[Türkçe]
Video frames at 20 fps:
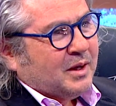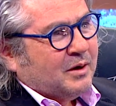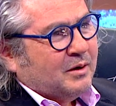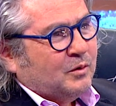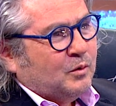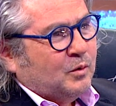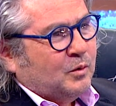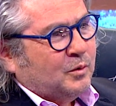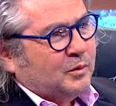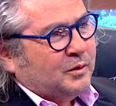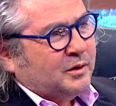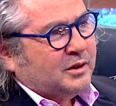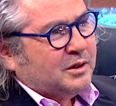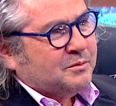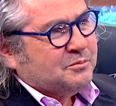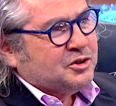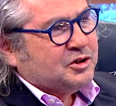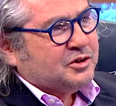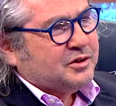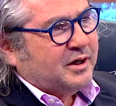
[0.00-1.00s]
Evet. Ona
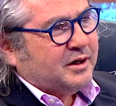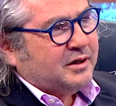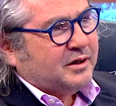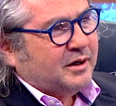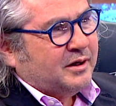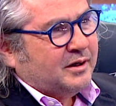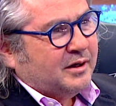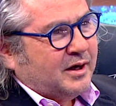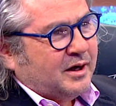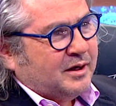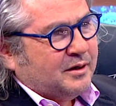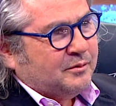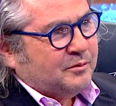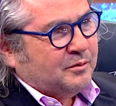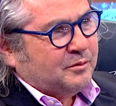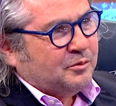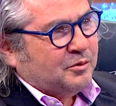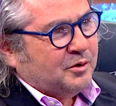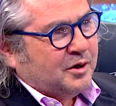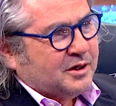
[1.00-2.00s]
demişler ya
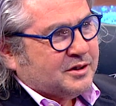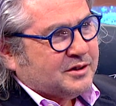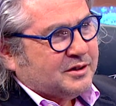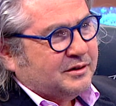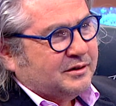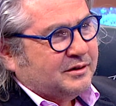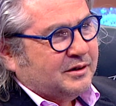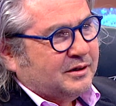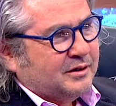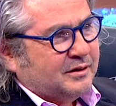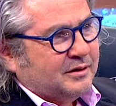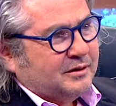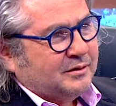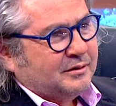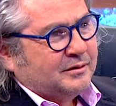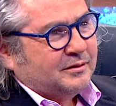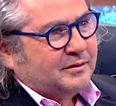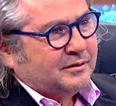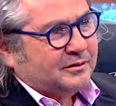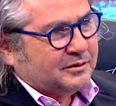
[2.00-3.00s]
yani rüyasında
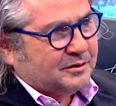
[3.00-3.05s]
e,